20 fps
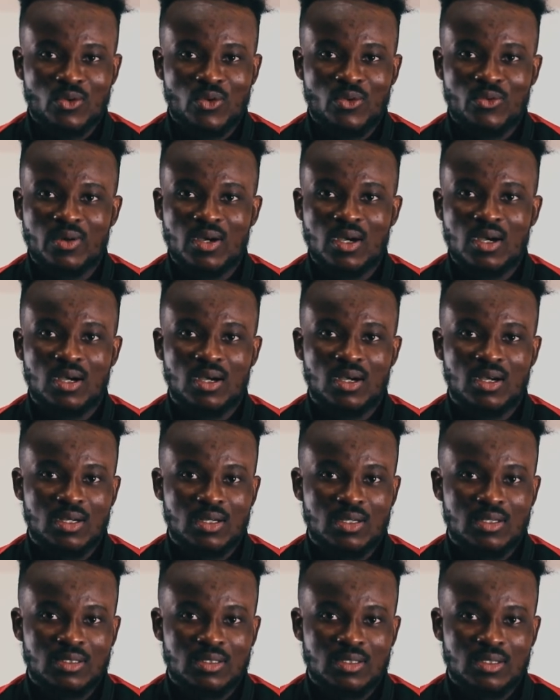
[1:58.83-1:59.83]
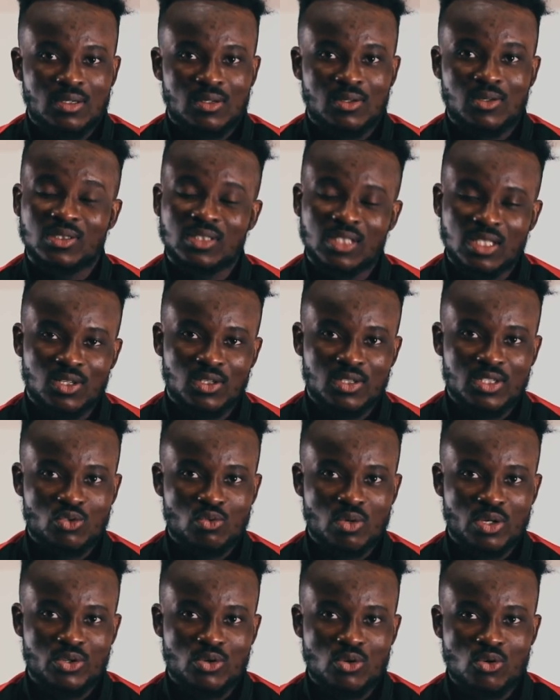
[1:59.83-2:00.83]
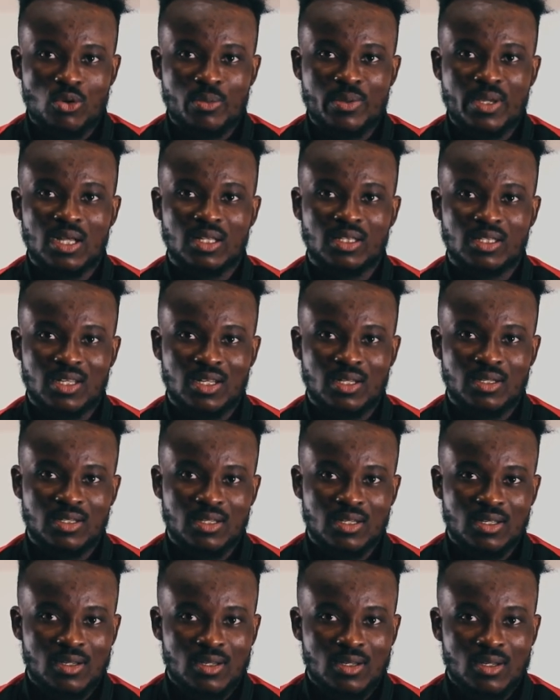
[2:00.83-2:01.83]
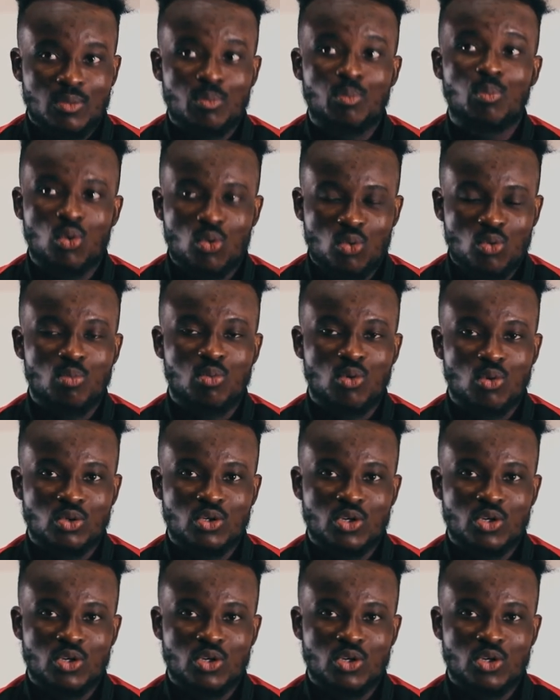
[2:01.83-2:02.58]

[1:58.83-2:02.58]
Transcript: on va rentrer dans l'histoire du club et atteindre beaucoup, beaucoup